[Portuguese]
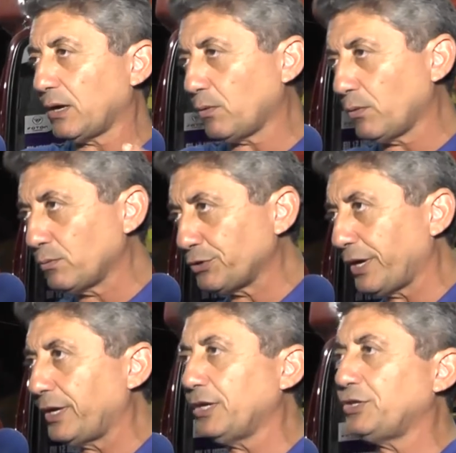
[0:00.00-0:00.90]
com um
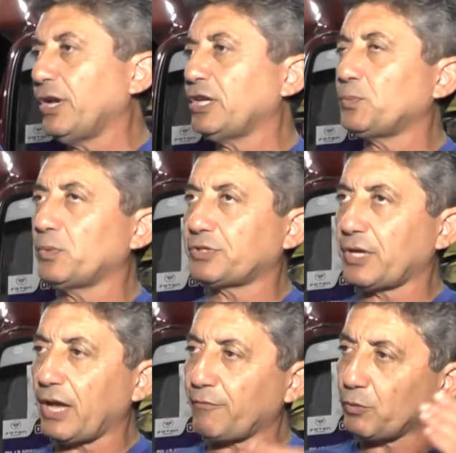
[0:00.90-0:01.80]
gerente
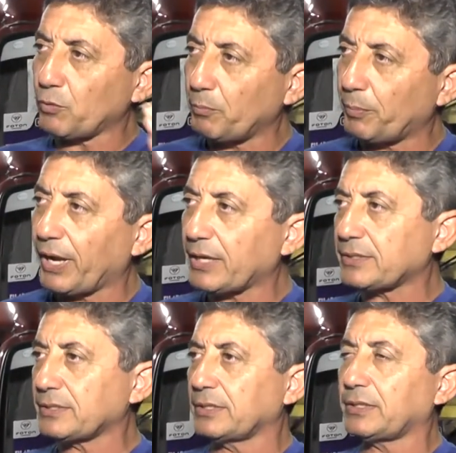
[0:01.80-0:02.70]
responsável, com
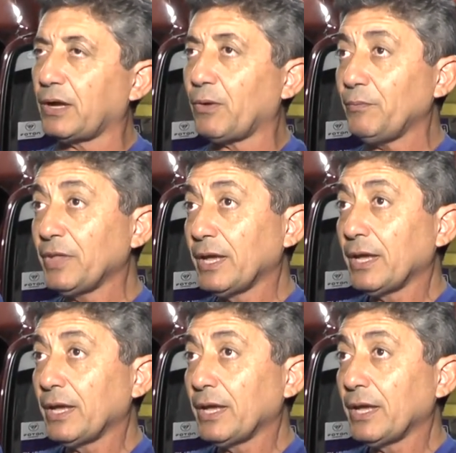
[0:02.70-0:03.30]
peças e tal.